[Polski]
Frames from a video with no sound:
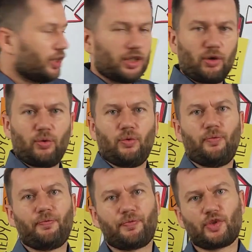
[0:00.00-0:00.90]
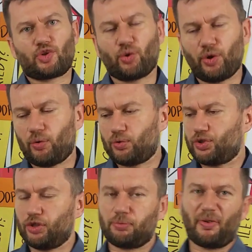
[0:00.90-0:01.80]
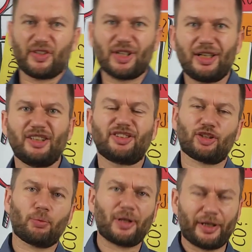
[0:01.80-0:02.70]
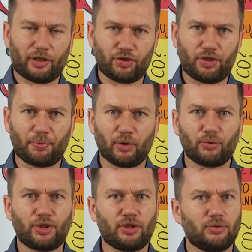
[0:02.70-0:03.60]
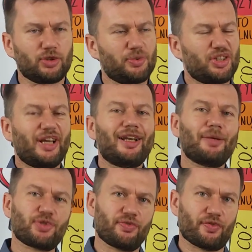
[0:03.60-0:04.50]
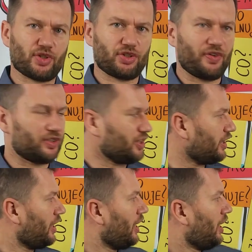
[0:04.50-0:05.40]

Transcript: ludzie chcą czują się odpowiedzialni za dobrej jakości produkt, chcą zrobić najlepszy we wszechświecie,